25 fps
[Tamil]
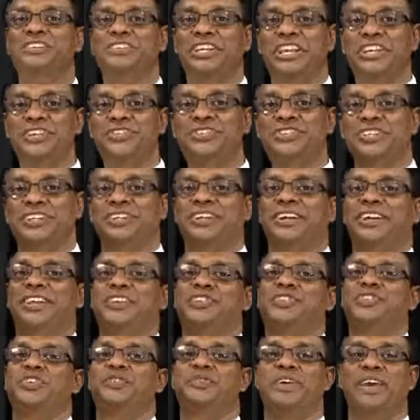ஜேசு
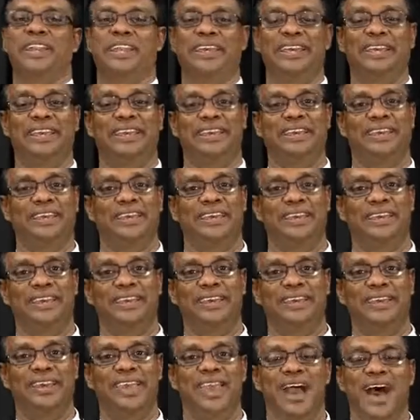கிறிஸ்து வரை
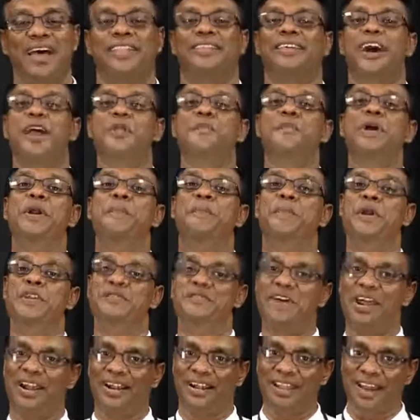அதான்
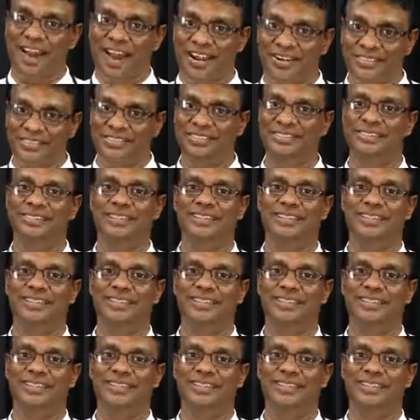மீட்பின் வரலாறு